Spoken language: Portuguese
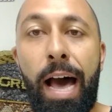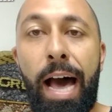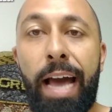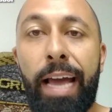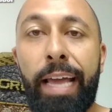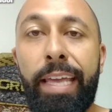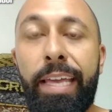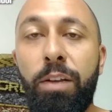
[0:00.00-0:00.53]

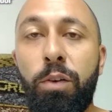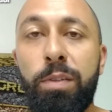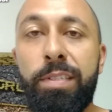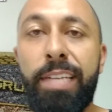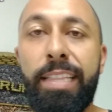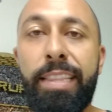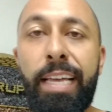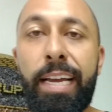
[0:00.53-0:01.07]
Aqui no
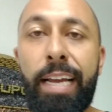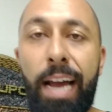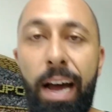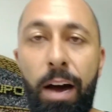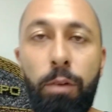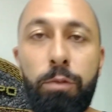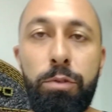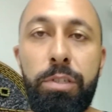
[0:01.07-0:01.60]
CT
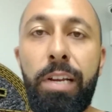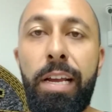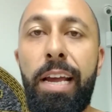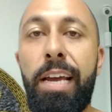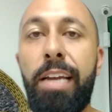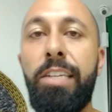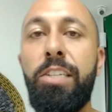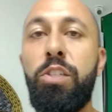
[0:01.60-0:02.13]
Caos,
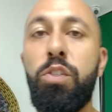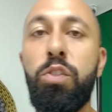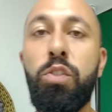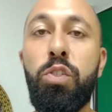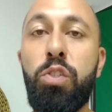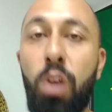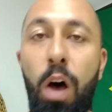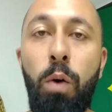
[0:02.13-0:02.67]
eles
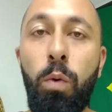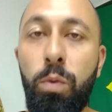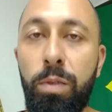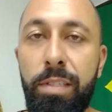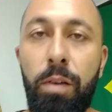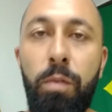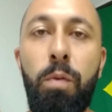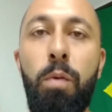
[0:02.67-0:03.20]
só
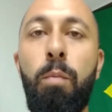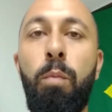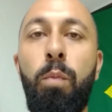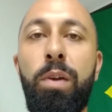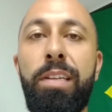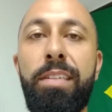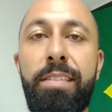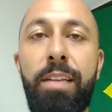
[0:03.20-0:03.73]
usam
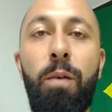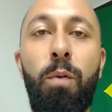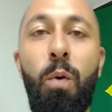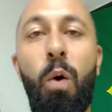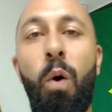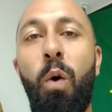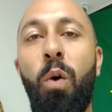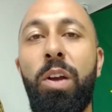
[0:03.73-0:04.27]
munição
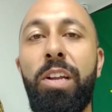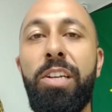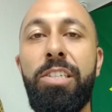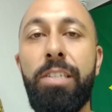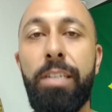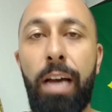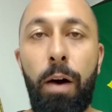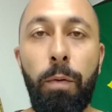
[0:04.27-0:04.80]

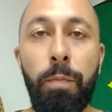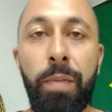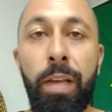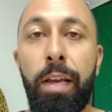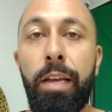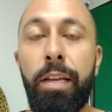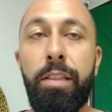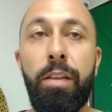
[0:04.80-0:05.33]
original.
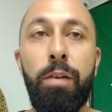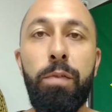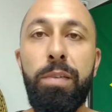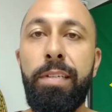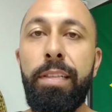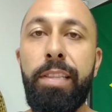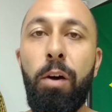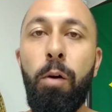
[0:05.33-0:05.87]
Então
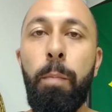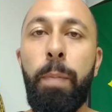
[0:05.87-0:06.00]
você tem um